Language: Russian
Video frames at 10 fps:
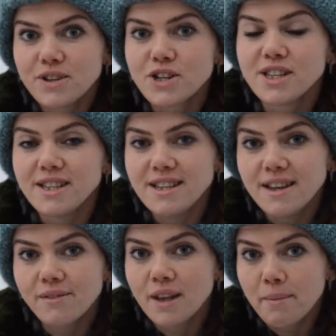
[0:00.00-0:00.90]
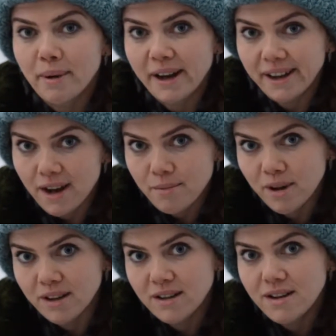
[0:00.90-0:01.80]
шестидневная
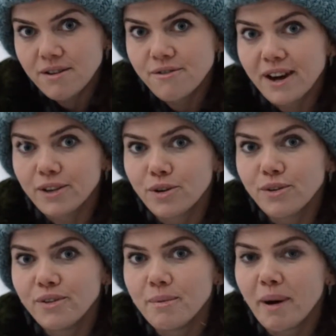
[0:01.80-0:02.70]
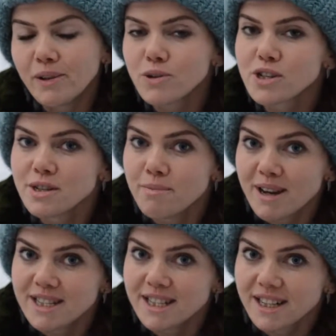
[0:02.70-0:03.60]
программа – в которой вы получите
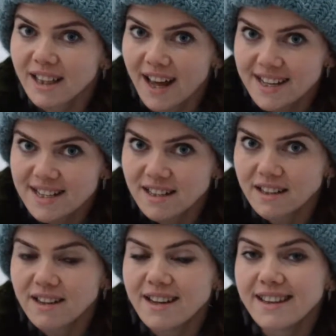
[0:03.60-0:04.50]
мастер-классы